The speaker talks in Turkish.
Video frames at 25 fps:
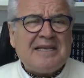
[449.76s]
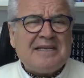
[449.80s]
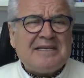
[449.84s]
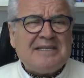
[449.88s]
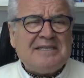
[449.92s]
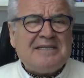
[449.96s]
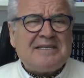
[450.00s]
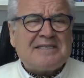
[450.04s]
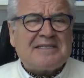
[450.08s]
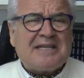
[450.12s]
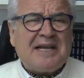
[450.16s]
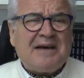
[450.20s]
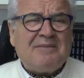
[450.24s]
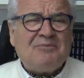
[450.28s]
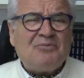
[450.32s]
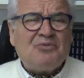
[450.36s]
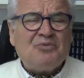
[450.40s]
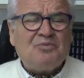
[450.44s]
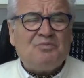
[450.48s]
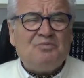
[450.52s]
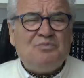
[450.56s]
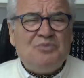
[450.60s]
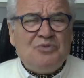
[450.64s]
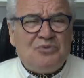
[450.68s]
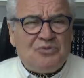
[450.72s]
İstanbul
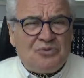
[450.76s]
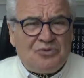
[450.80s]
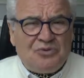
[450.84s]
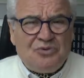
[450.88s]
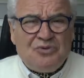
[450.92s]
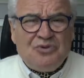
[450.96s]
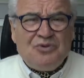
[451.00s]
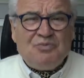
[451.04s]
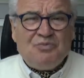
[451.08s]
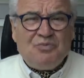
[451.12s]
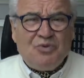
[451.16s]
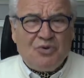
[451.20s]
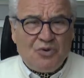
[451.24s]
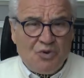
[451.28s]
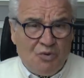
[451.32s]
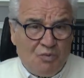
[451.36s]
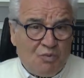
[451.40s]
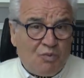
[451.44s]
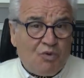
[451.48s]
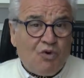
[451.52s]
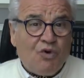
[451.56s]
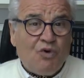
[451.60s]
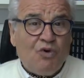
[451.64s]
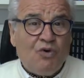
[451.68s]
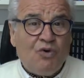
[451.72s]
bütün bu
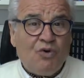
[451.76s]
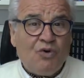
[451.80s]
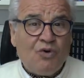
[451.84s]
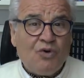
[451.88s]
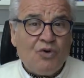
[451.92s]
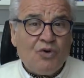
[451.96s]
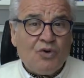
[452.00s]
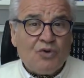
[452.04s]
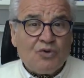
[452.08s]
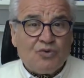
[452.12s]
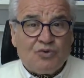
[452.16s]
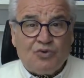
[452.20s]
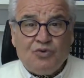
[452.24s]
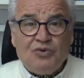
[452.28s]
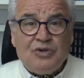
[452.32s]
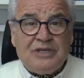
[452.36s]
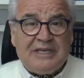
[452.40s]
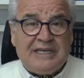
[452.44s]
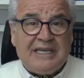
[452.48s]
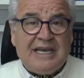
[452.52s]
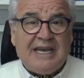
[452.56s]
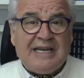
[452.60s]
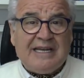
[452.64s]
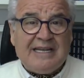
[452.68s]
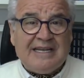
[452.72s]
bu
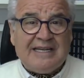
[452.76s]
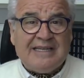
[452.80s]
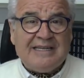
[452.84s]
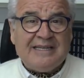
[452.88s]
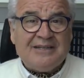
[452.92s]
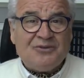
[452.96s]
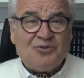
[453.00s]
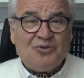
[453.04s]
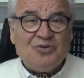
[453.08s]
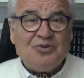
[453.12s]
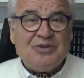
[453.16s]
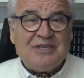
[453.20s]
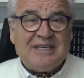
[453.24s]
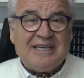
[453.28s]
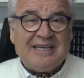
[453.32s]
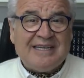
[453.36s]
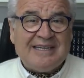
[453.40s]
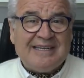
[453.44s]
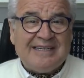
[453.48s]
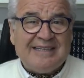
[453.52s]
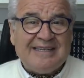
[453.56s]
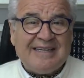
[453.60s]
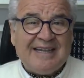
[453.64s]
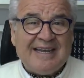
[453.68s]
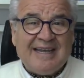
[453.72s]
Türkiye'nin Türkiye'nin